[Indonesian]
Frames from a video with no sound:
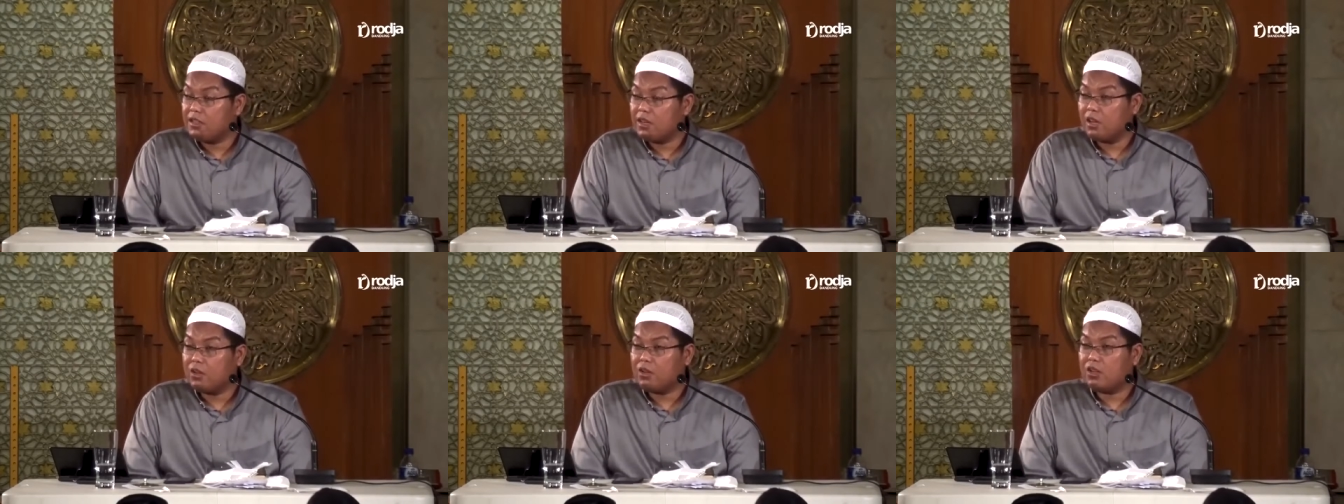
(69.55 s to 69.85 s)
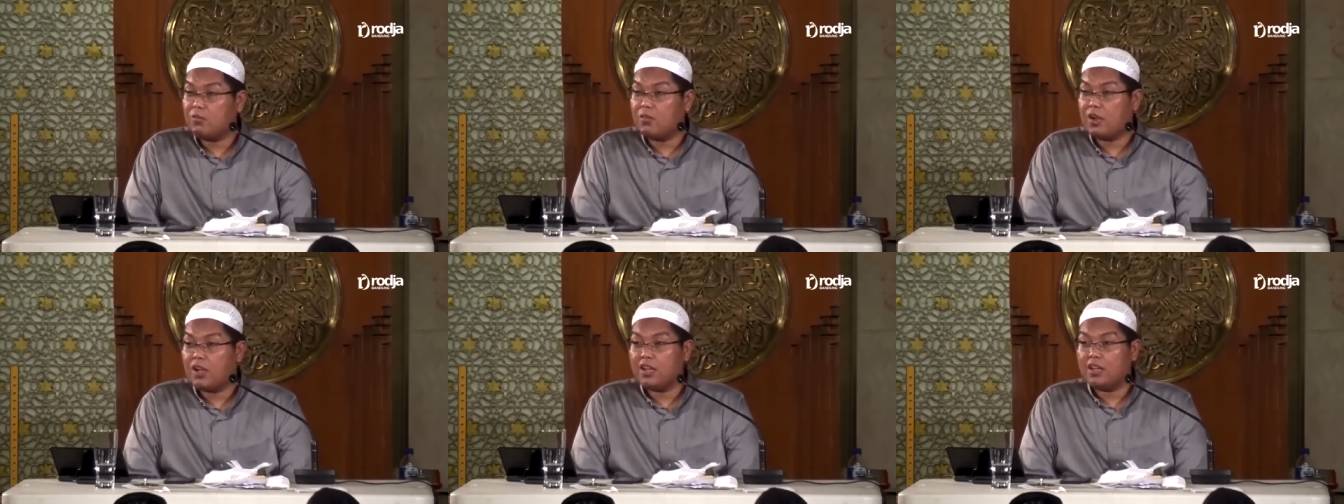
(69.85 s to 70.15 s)
Kalau
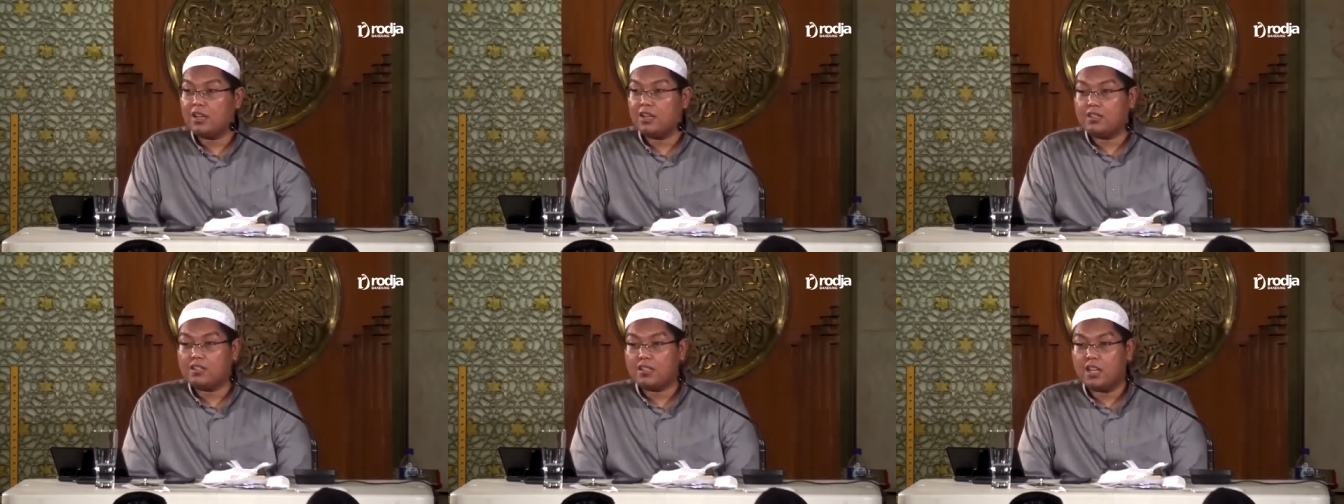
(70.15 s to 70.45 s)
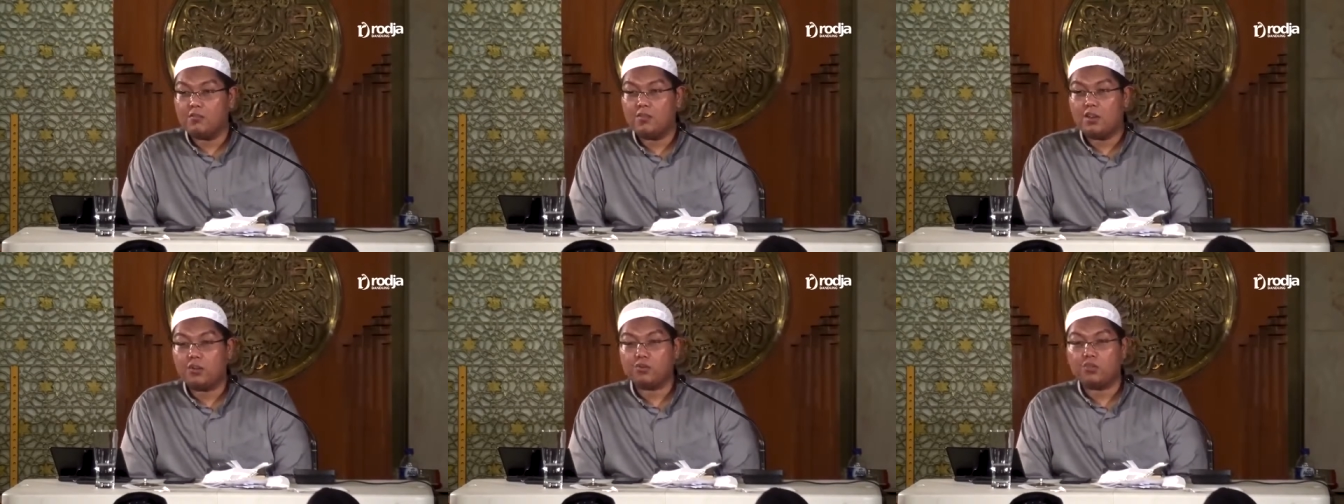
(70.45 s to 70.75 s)
ini bagian dari
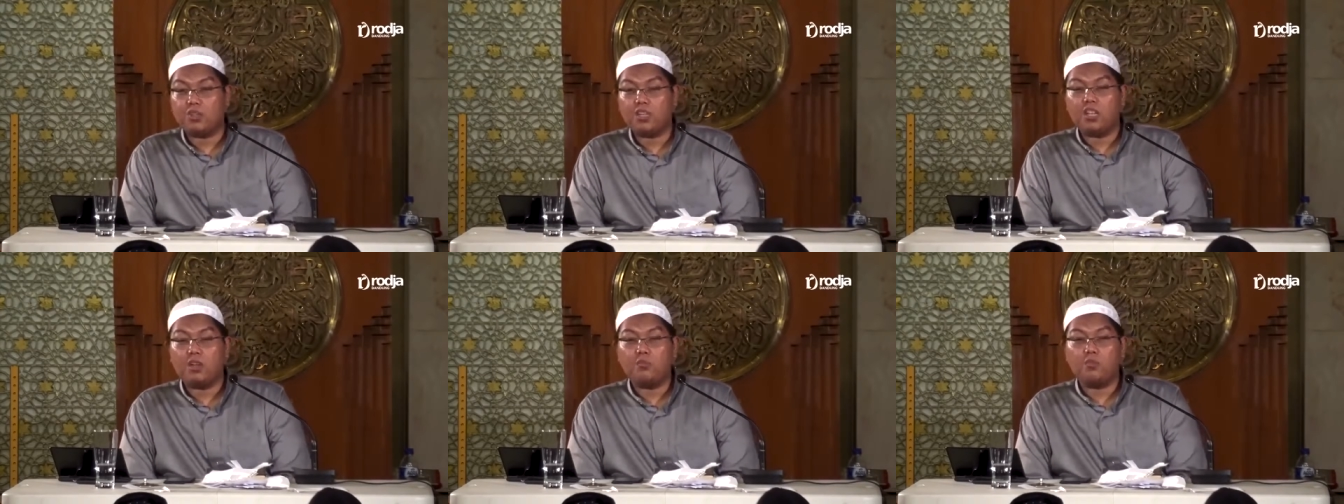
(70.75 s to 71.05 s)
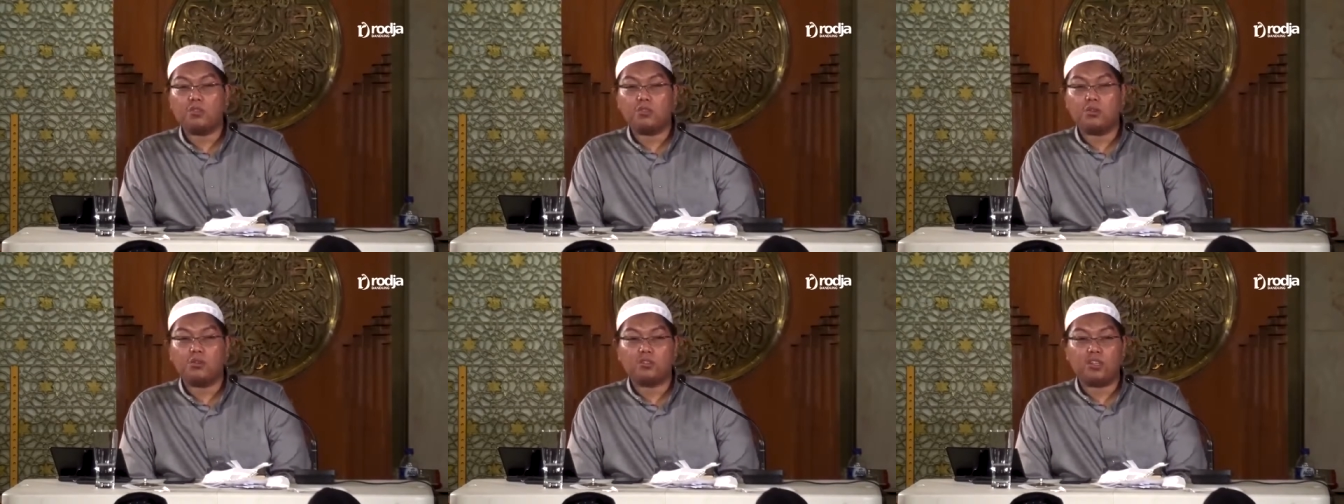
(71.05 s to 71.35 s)
Islam, harusnya
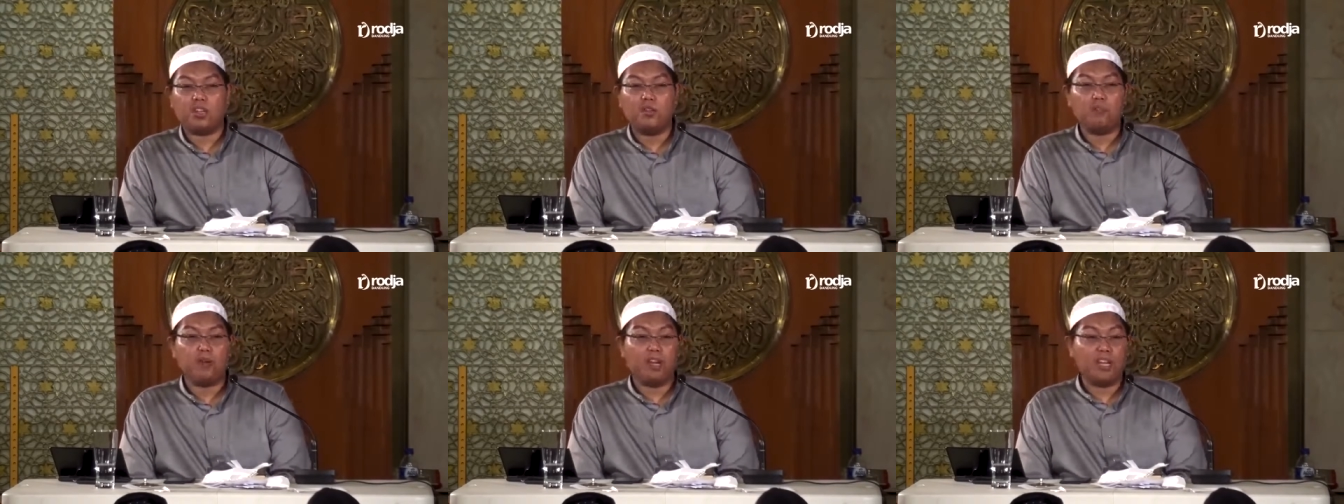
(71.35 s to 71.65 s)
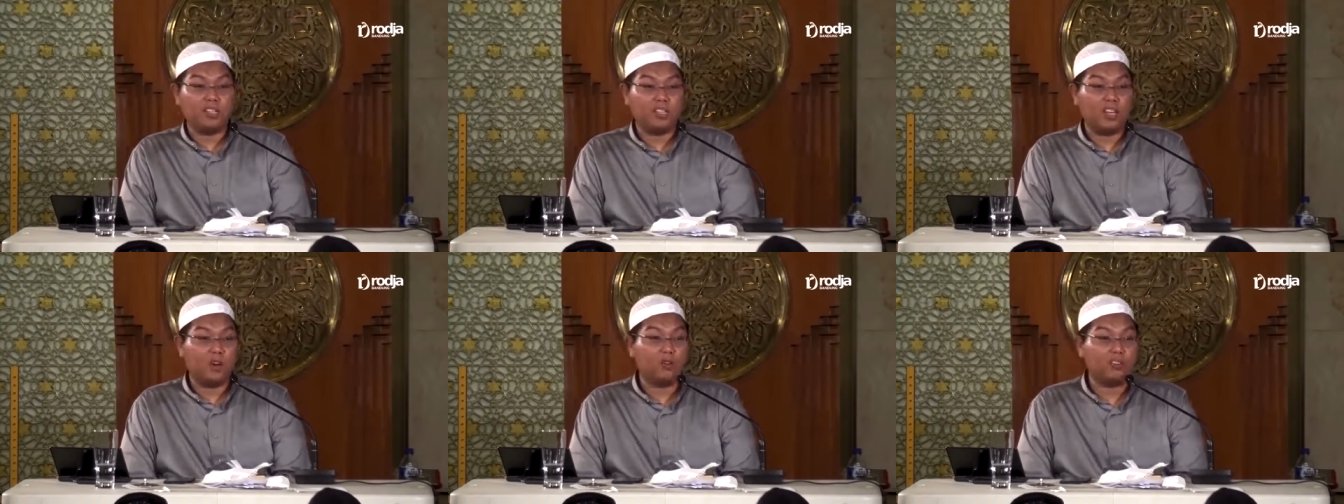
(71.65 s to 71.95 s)
Nabi SAW
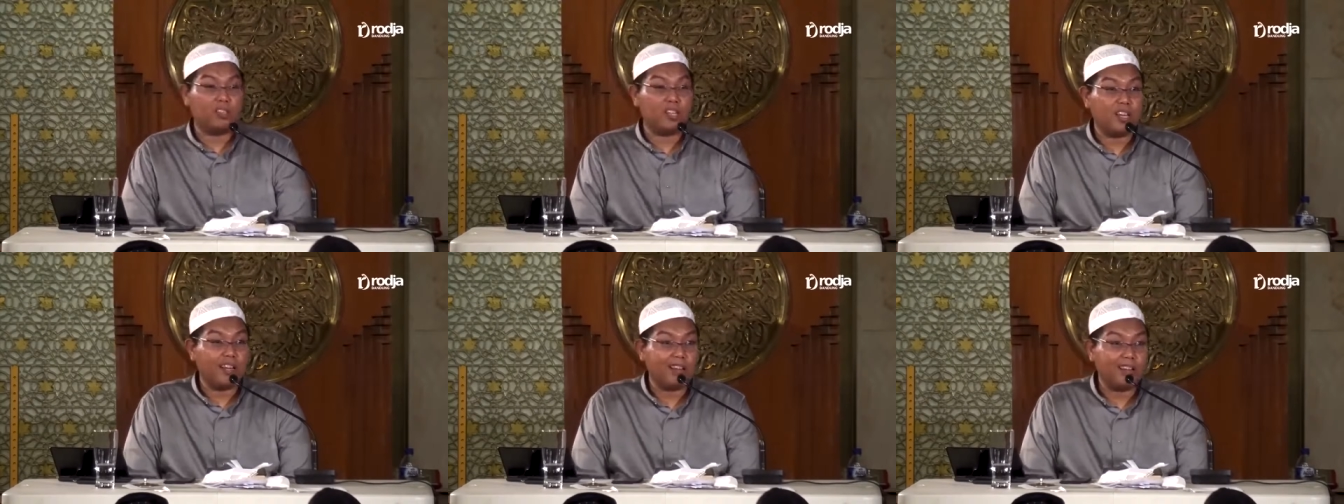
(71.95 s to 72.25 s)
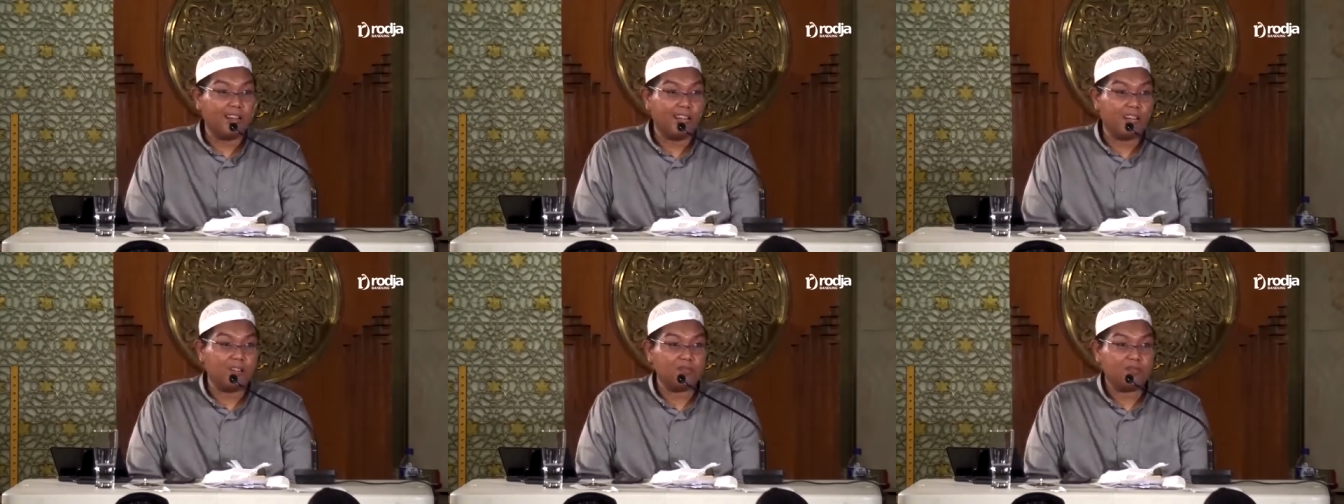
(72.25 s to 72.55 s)
paling jago
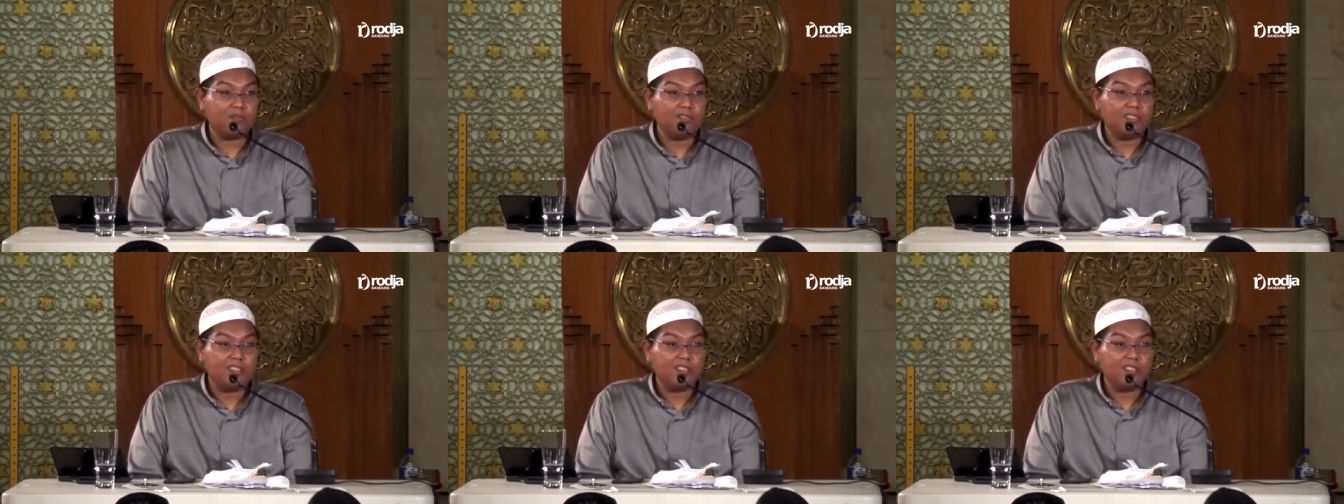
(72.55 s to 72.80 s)
tenaga dalam.